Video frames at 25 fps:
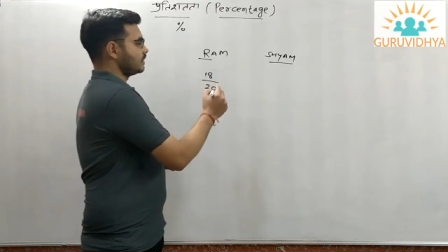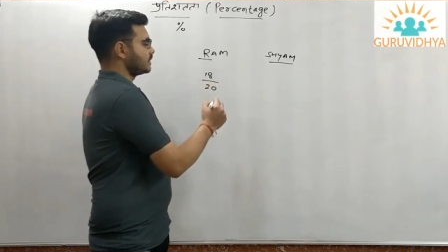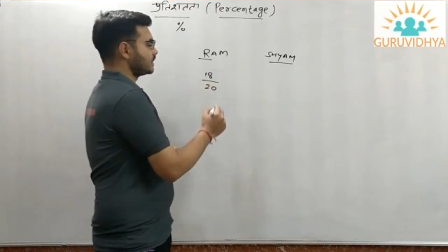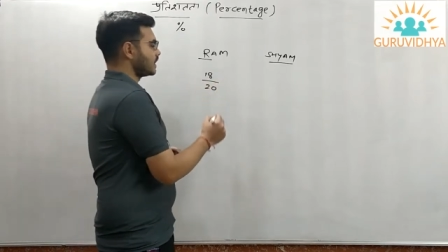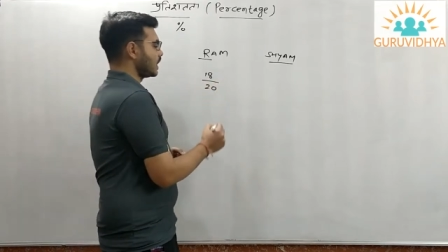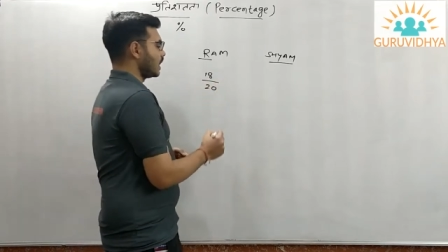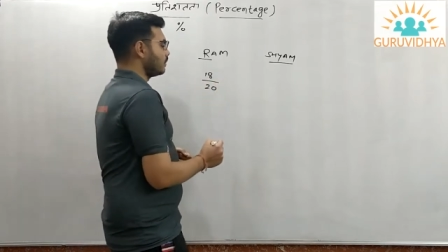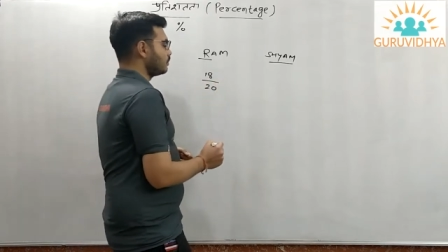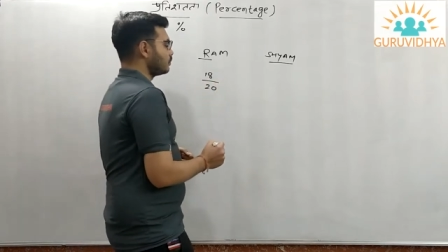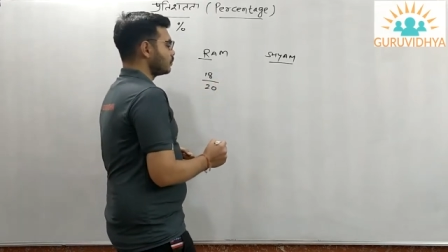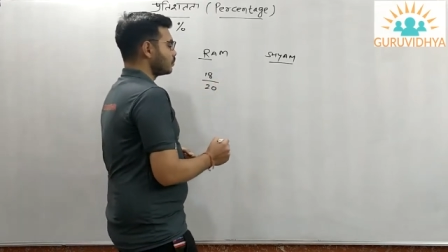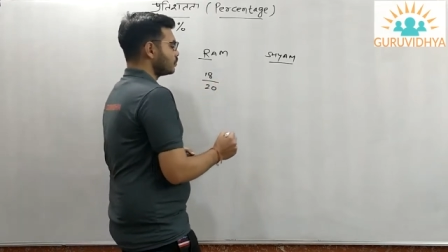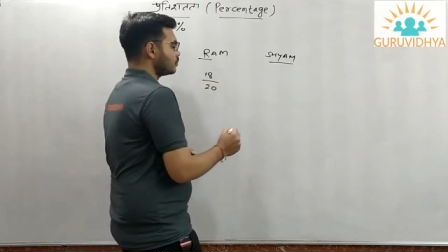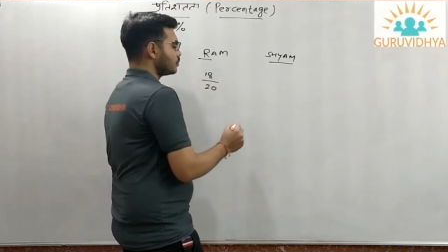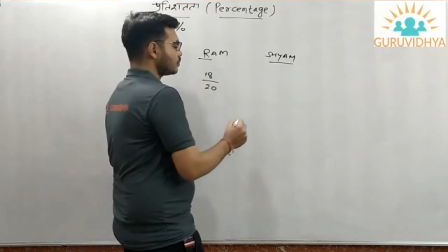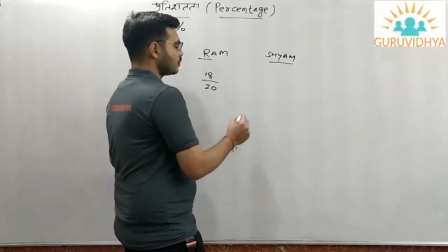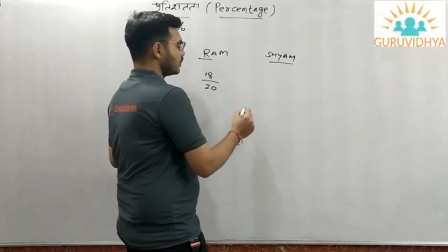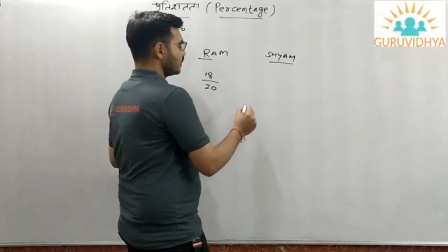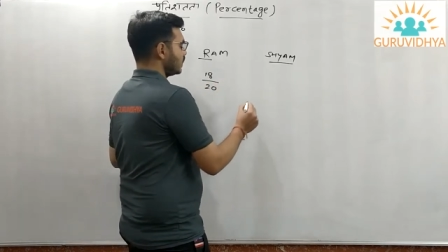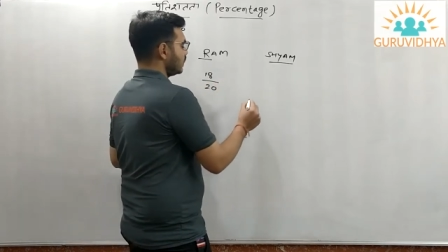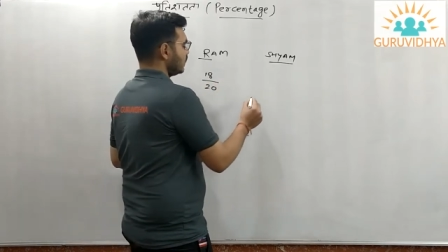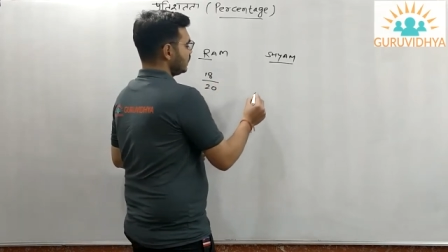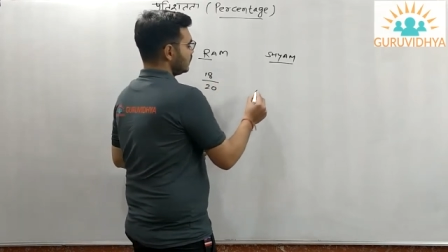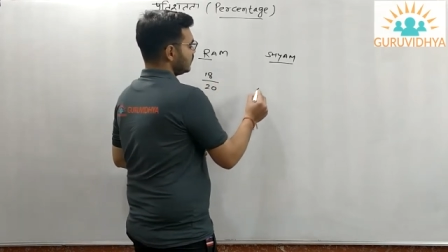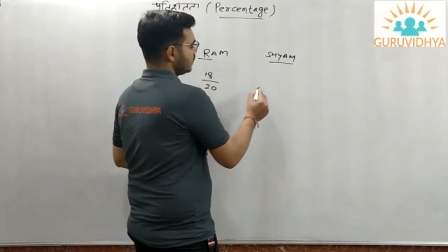शाम को जो
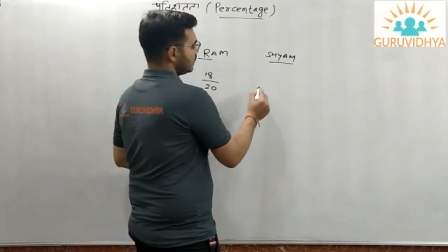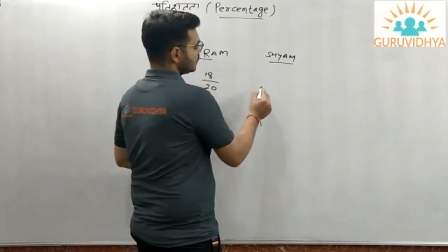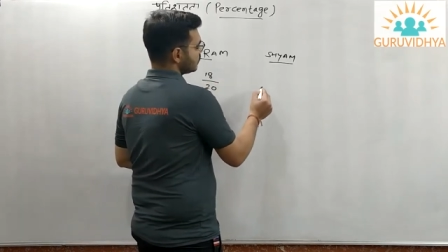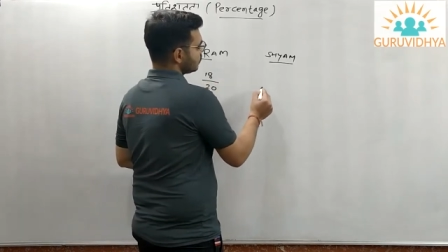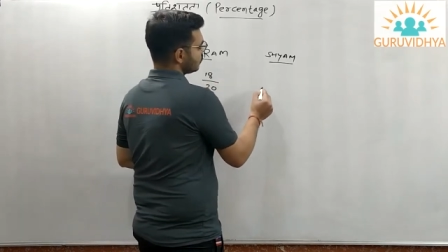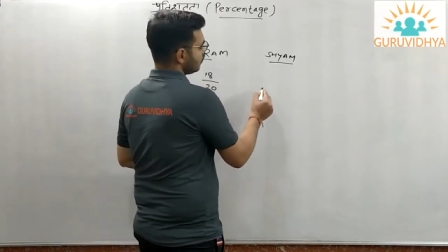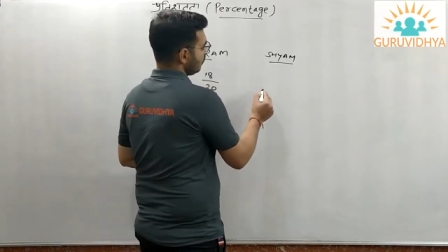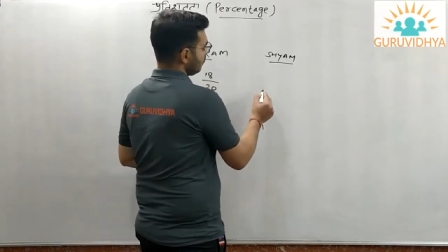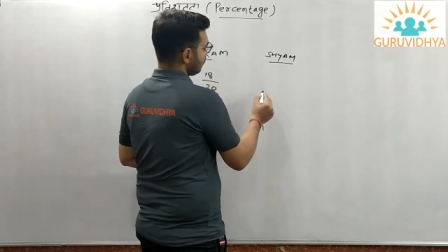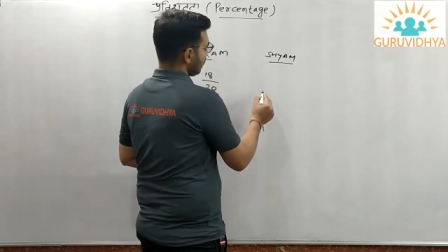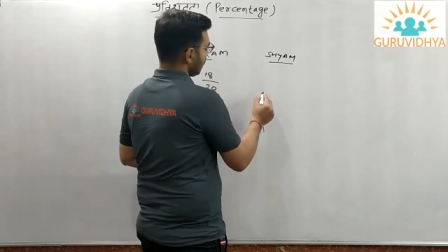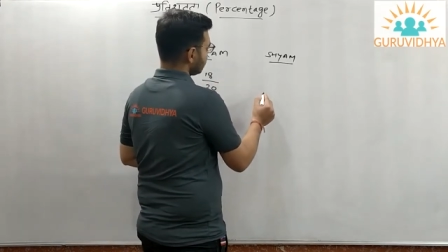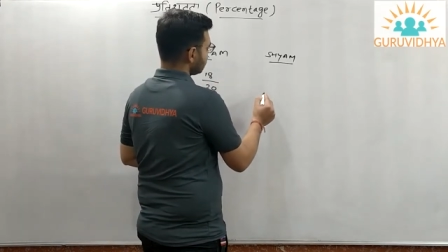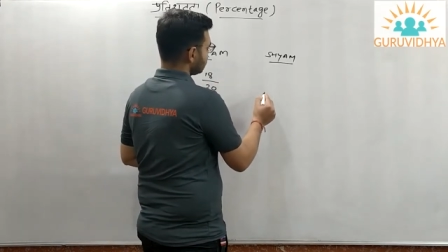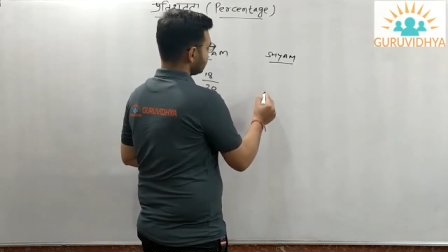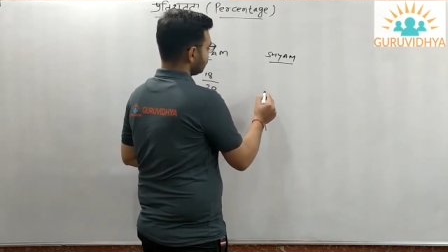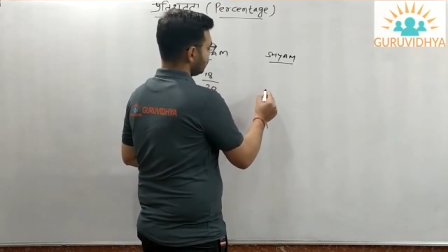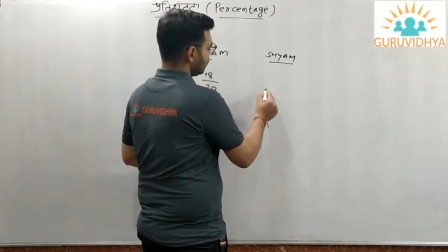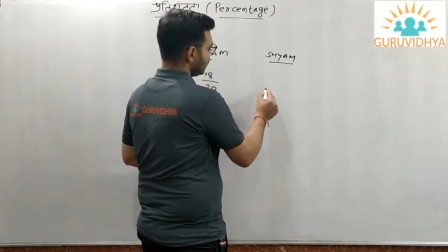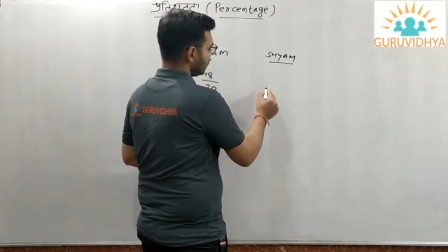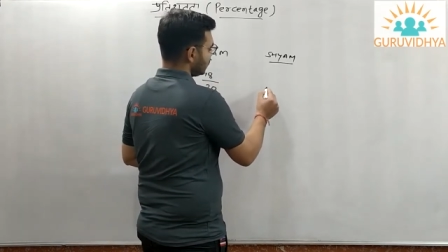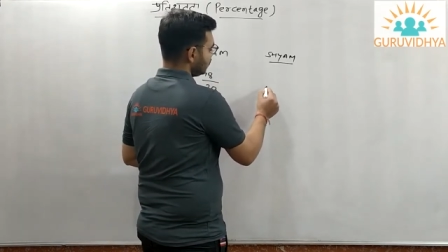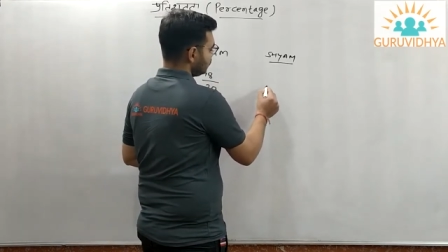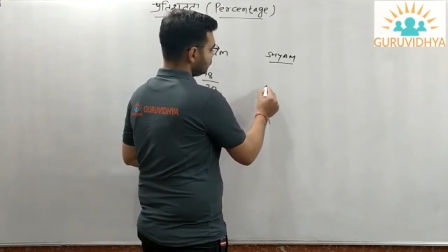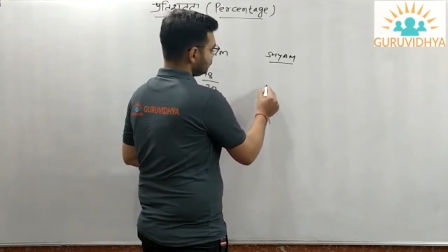है इसको मार्क्स
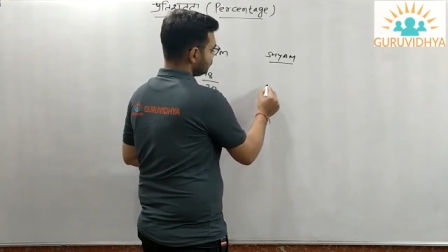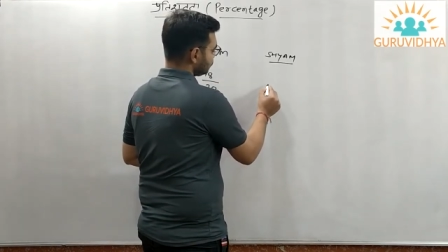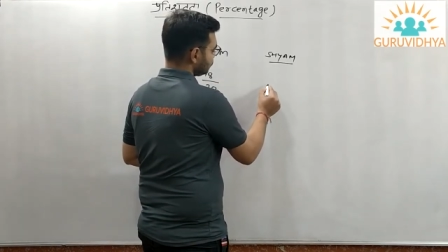मिले